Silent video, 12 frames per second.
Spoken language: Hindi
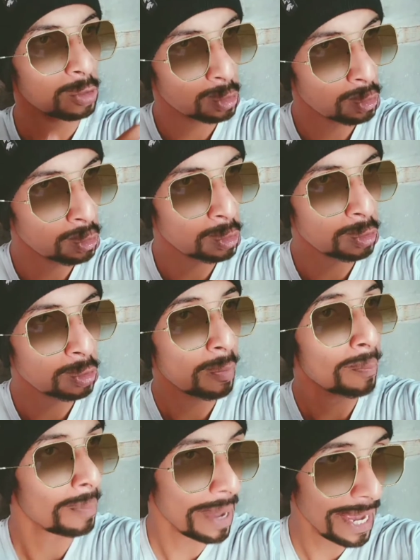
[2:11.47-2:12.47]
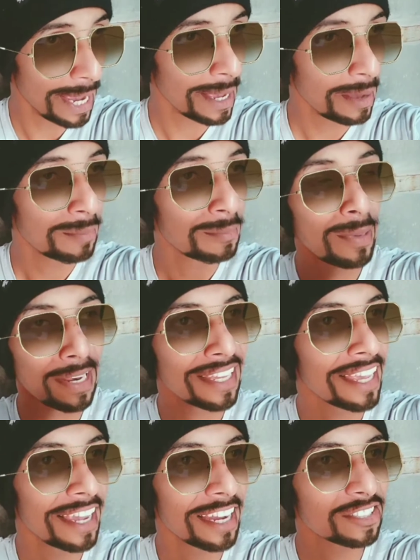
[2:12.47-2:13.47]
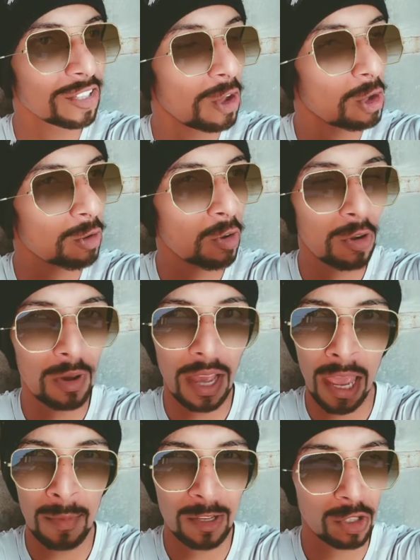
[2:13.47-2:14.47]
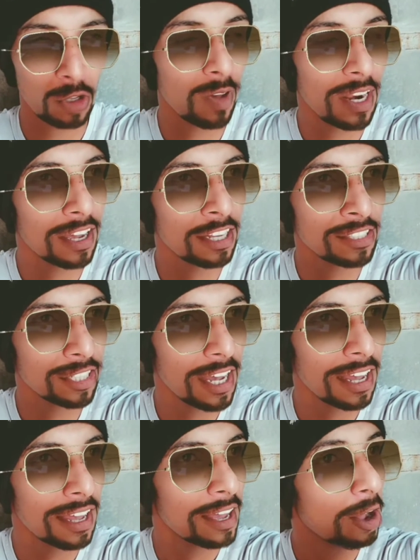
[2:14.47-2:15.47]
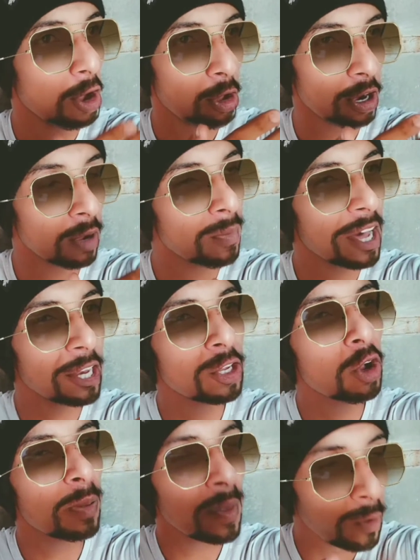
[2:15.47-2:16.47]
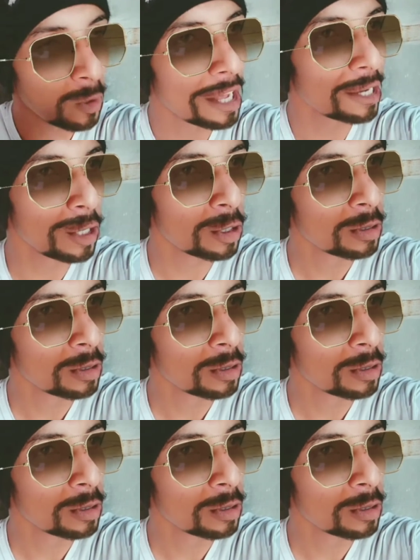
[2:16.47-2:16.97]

तू मैं बिल गेट्स और वो एमेजोन वाला गंजा और अंबानी को भी बुला लियो